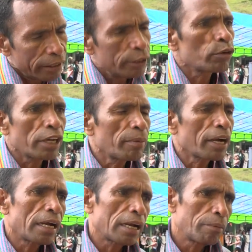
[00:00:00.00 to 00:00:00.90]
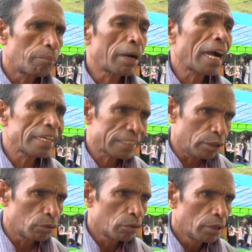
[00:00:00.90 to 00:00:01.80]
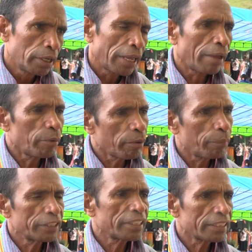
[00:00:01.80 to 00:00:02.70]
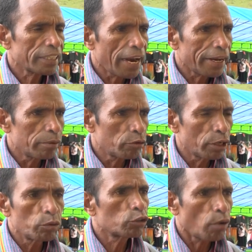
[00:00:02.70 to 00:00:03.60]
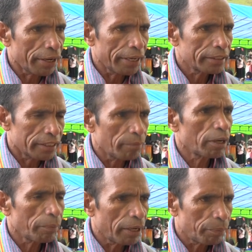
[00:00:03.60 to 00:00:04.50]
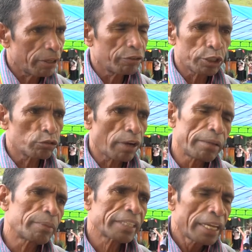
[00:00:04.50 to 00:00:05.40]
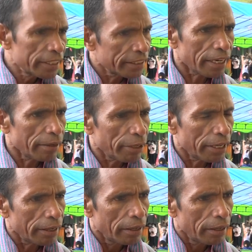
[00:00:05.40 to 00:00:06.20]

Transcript: liur ne mak makas liu ema ne basic estrada ibu ne witu ande sira mak bele benefício vale mes sira ne be